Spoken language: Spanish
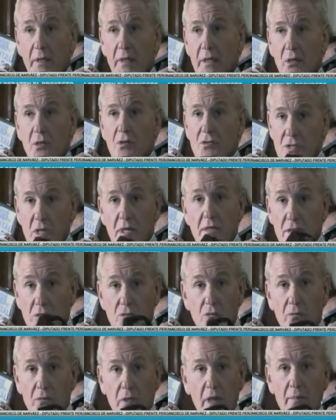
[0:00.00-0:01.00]
de conciencia es
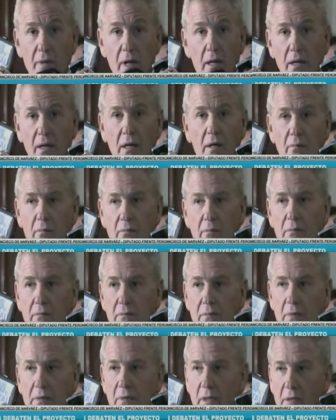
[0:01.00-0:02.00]
un tema
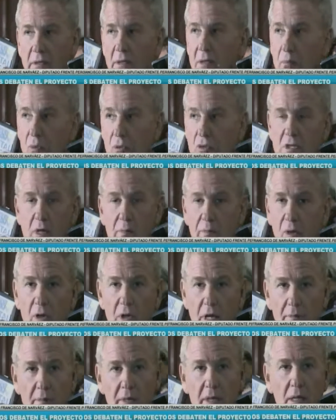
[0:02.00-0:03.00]
de, mucha
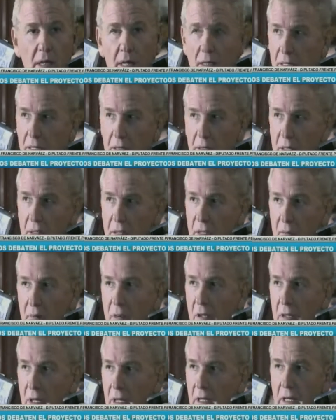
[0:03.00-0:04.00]
polémica y
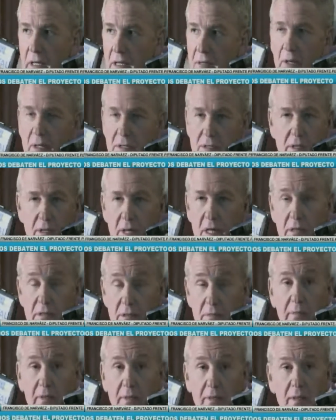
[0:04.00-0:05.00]
entendemos que en la diversidad se
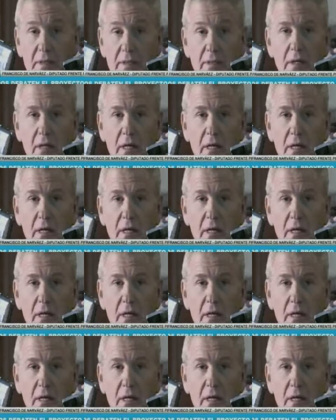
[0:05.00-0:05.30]
puede mantener